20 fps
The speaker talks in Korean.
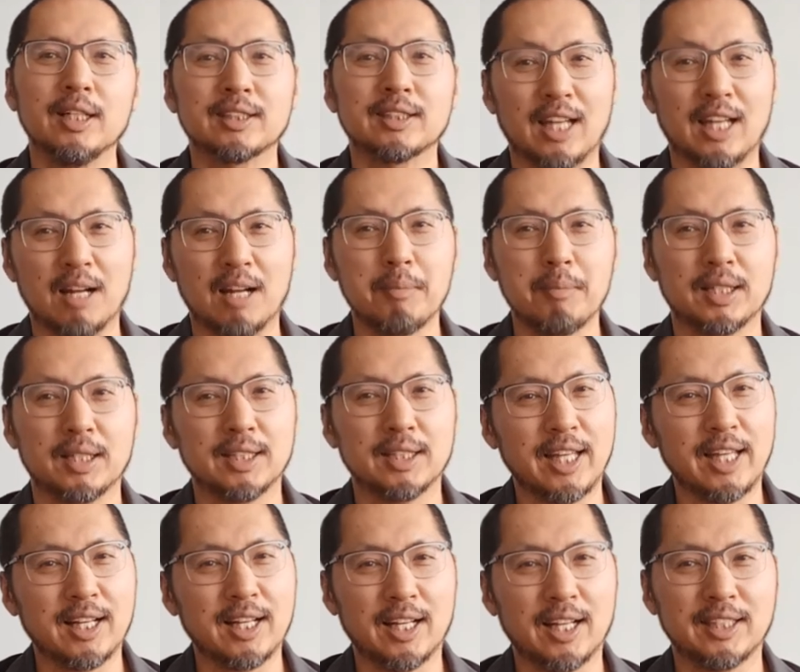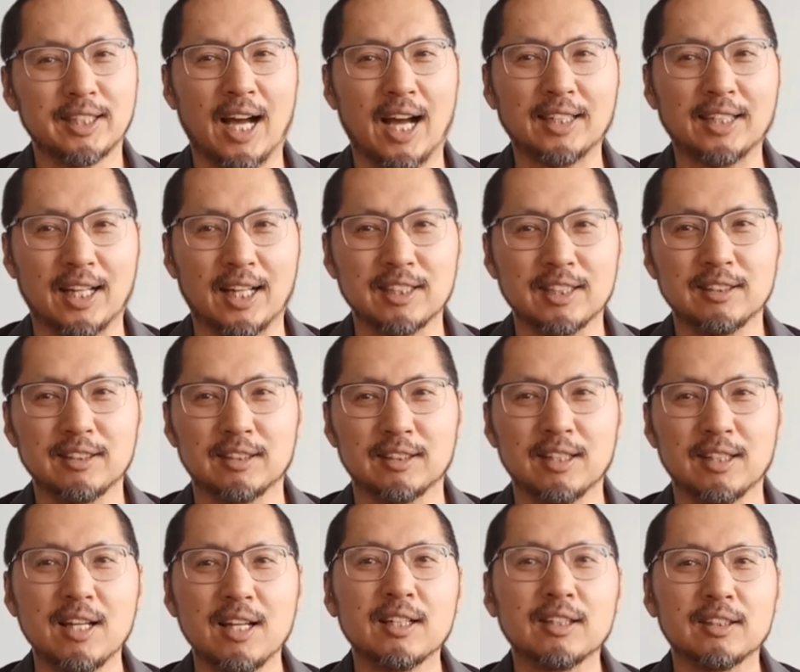사람마다 생각이 다
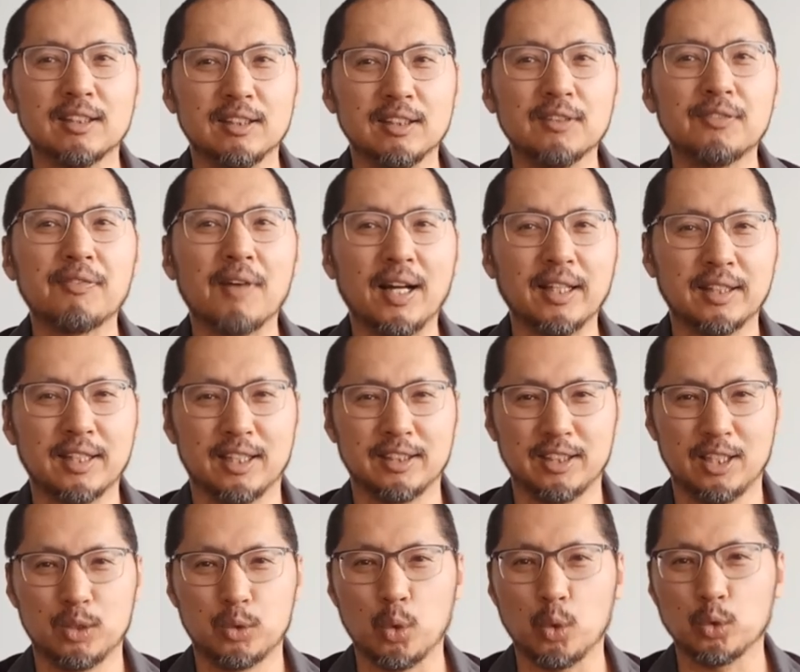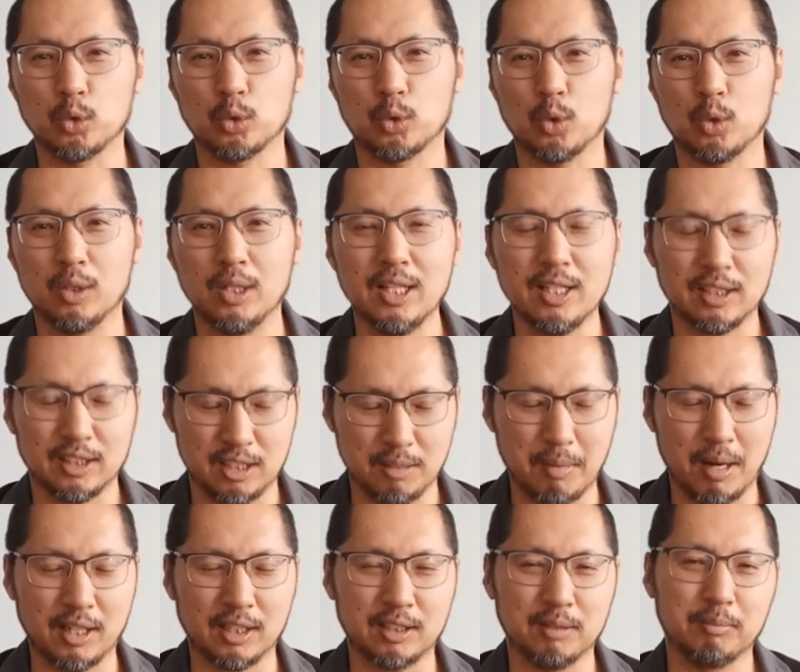다르듯 그 판타지의 종류도
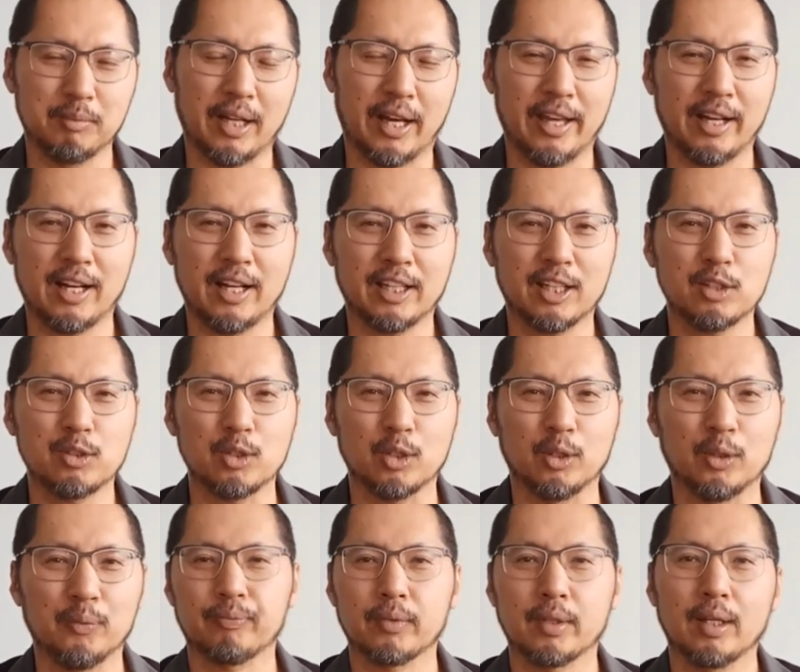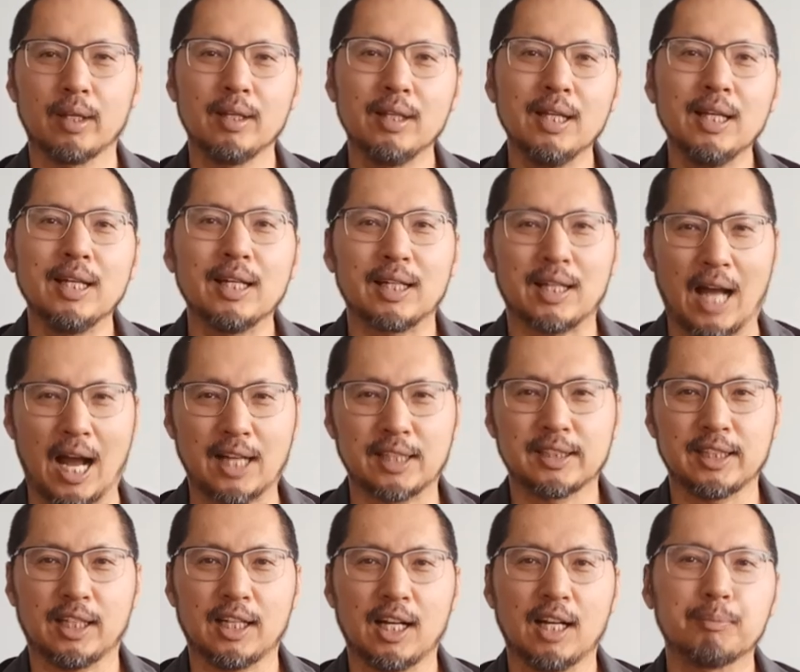그만큼 다양하겠죠.
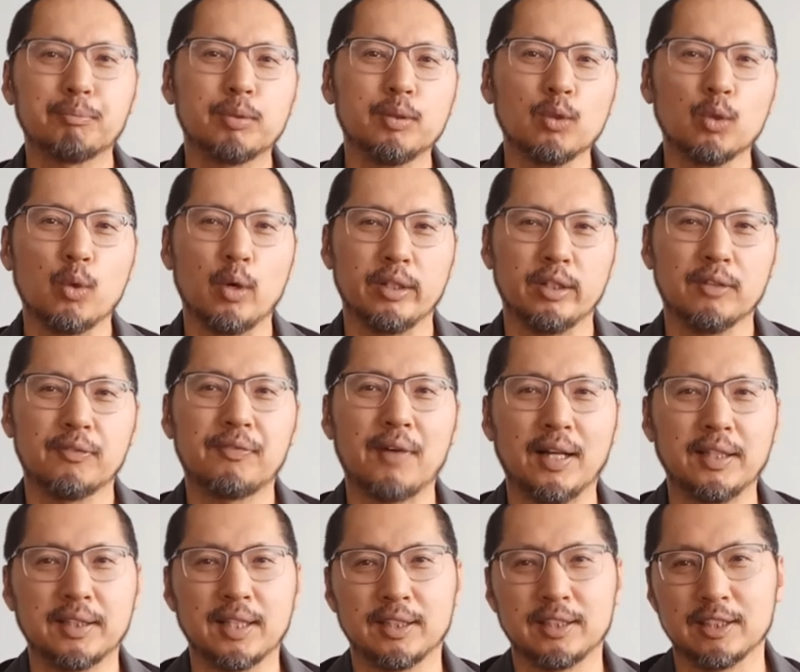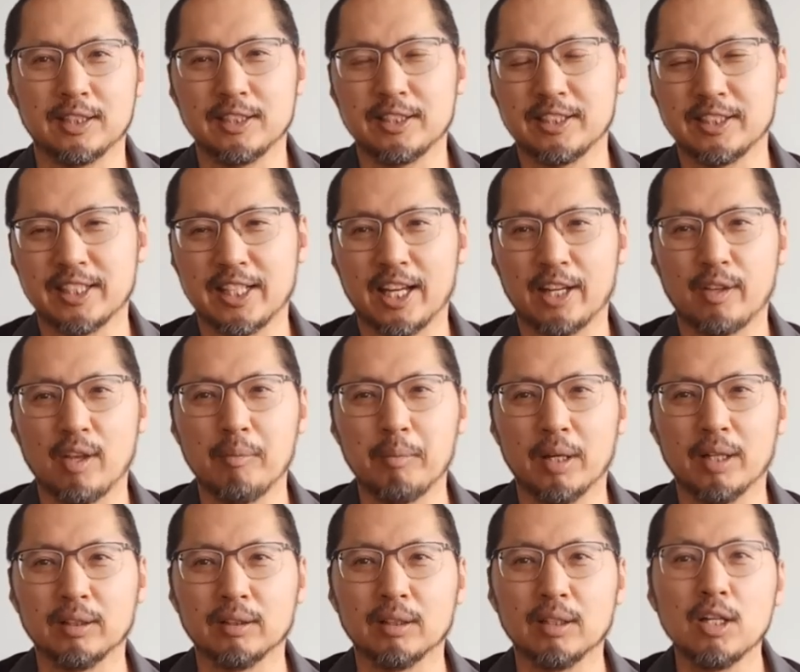각자가 품고 있는 판타지를 즐기게
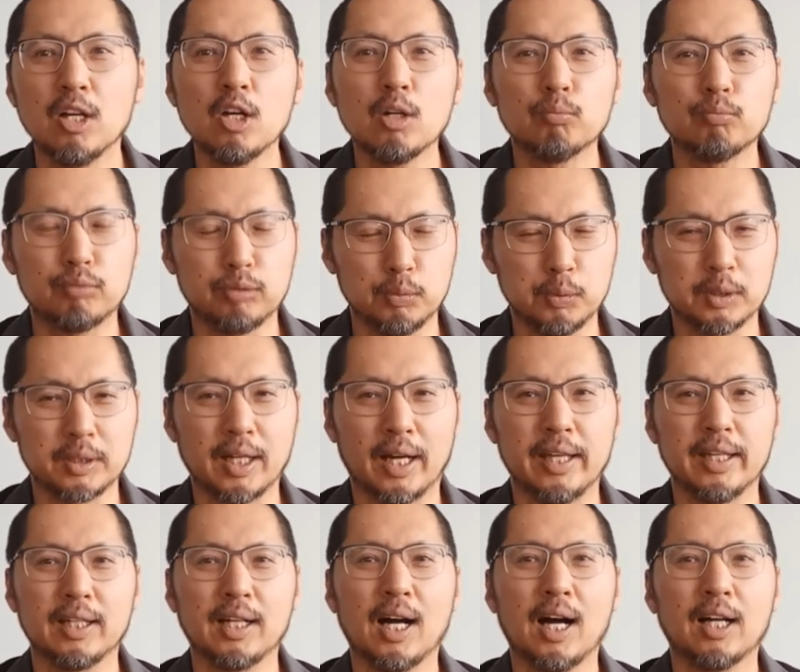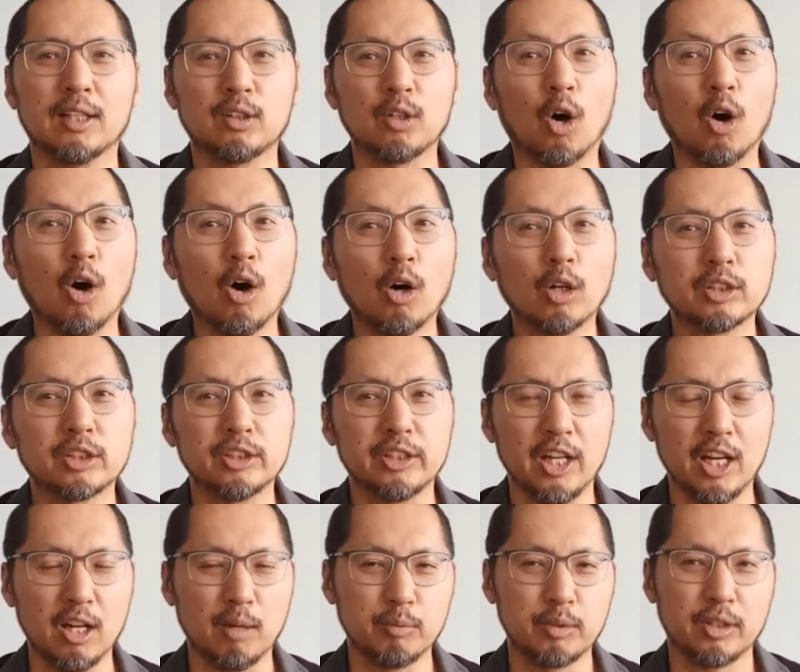되면 부부 사이가 더
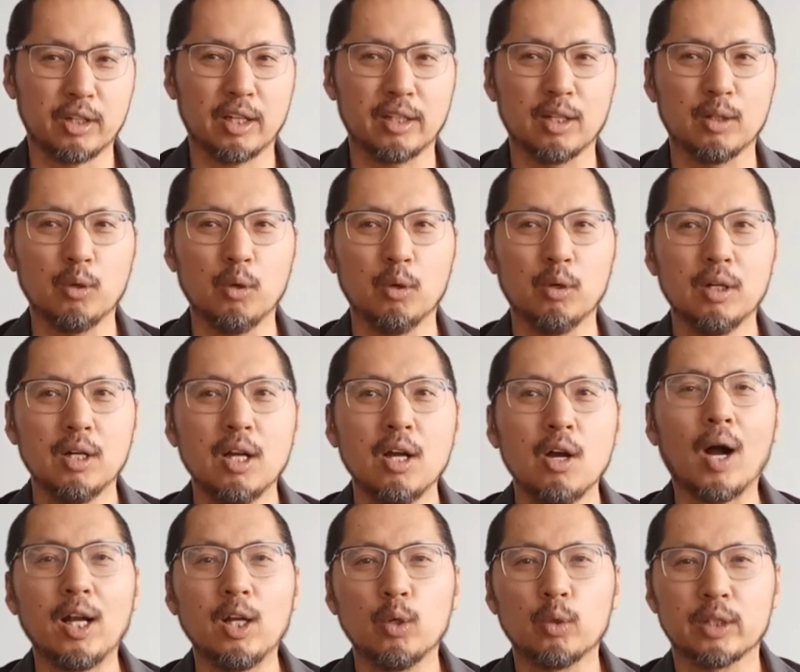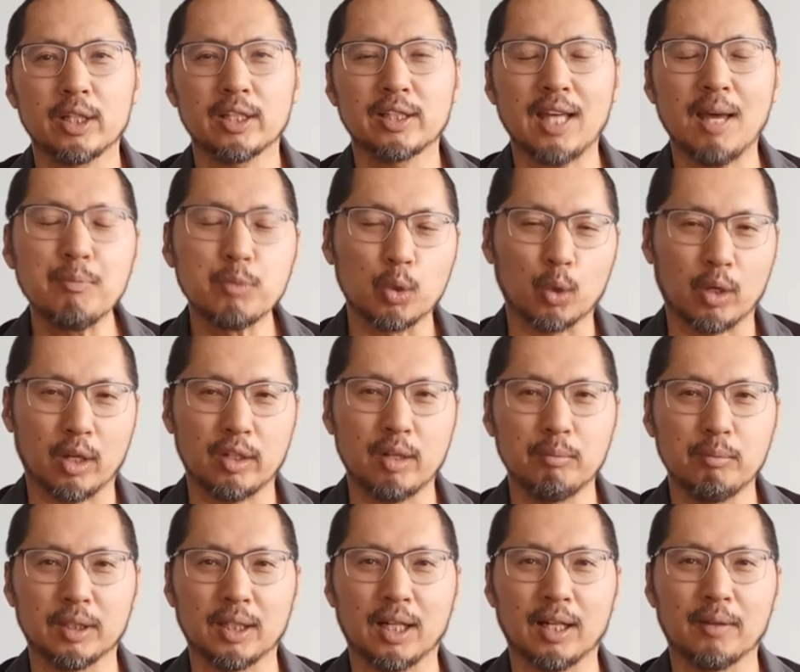스릴 넘치게 되고 활력이 샘솟게
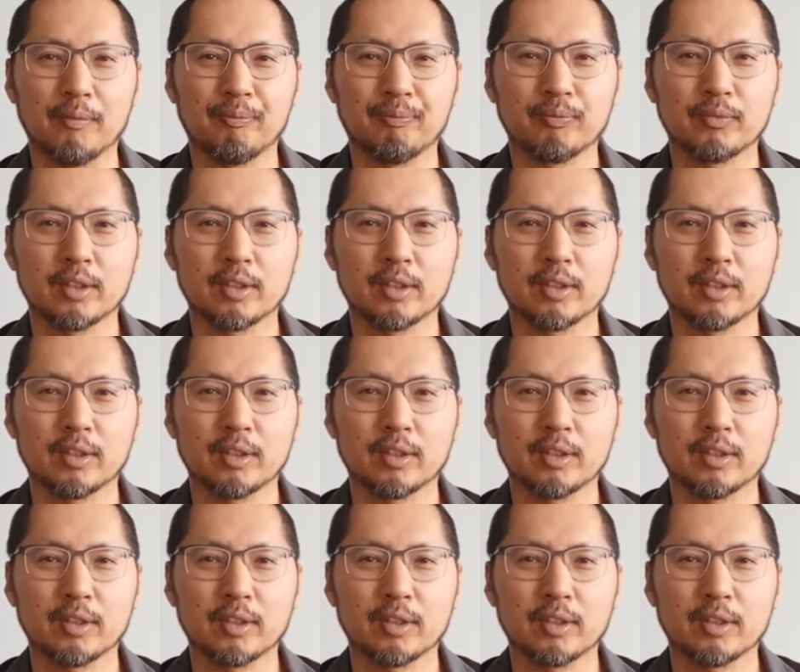됩니다.